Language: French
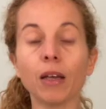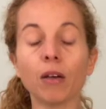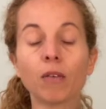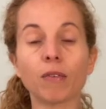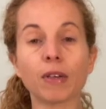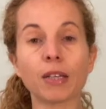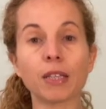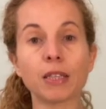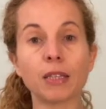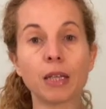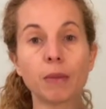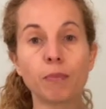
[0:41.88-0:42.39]
on
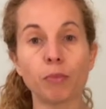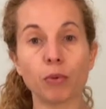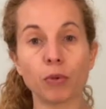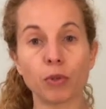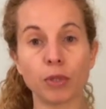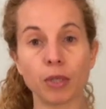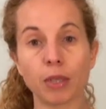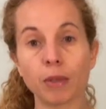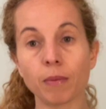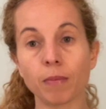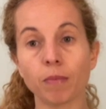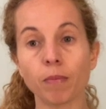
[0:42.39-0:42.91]
va se
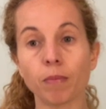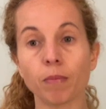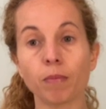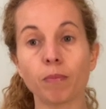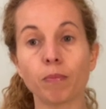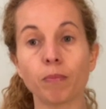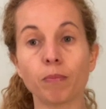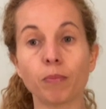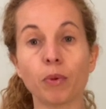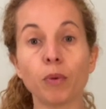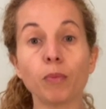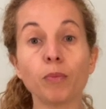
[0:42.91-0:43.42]
déposer,
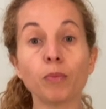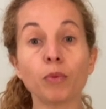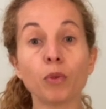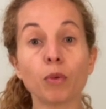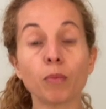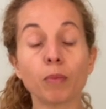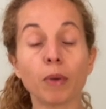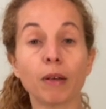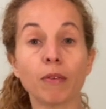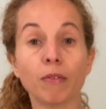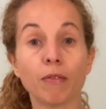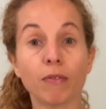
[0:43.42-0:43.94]
paume de
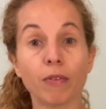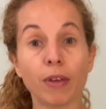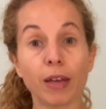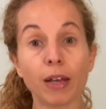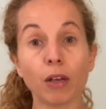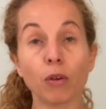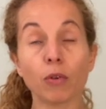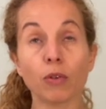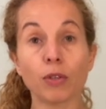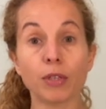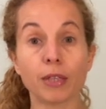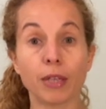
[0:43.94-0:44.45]
main
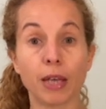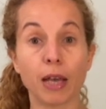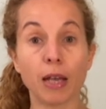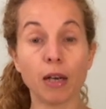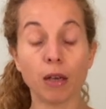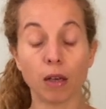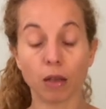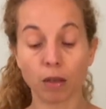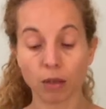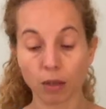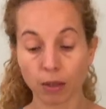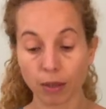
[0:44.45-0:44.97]
vers le
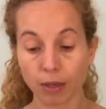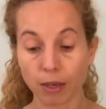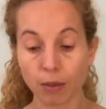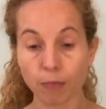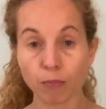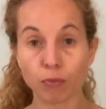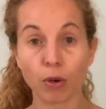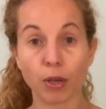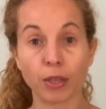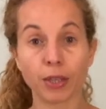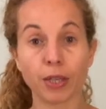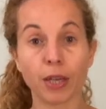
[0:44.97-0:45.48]
ciel, les
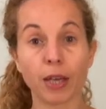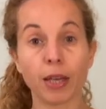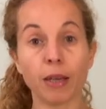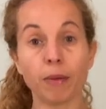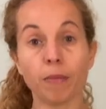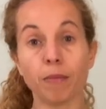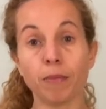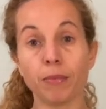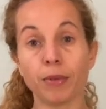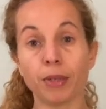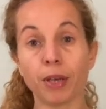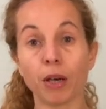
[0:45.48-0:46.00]
poignets
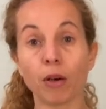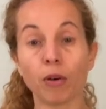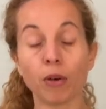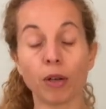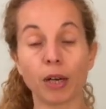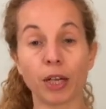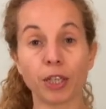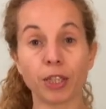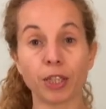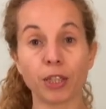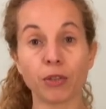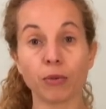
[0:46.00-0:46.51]
bien
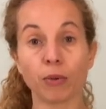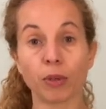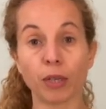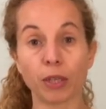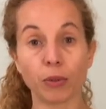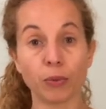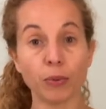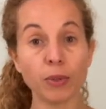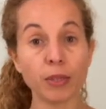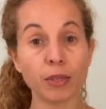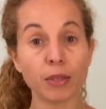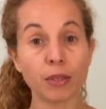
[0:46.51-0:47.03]
relâchés sur les
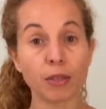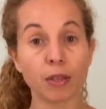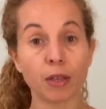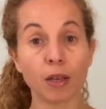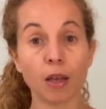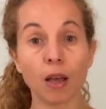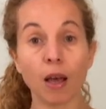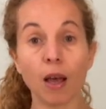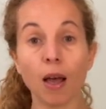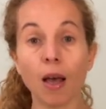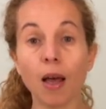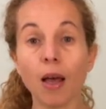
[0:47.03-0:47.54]
cuisses.
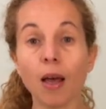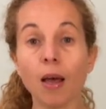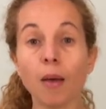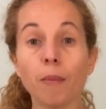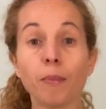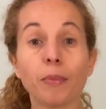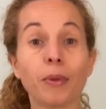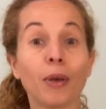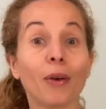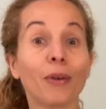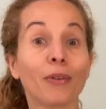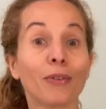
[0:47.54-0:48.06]

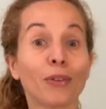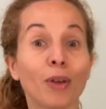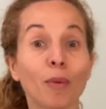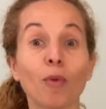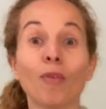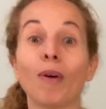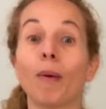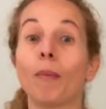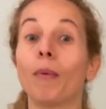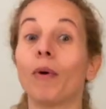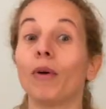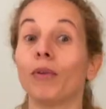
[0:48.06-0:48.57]
Puis ensemble,
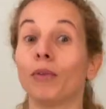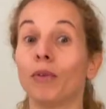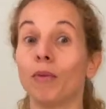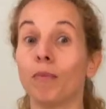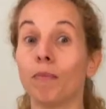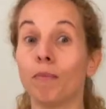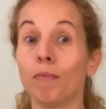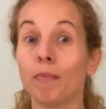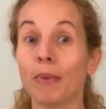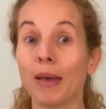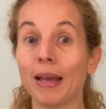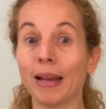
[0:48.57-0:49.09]
on va prendre
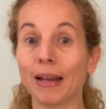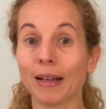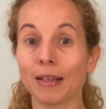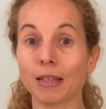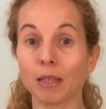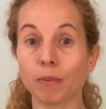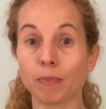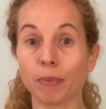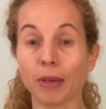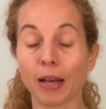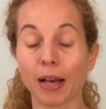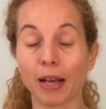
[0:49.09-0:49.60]
une belle
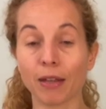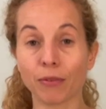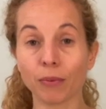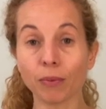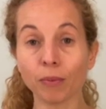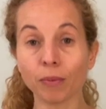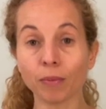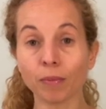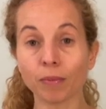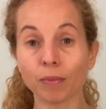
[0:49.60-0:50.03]
inspiration.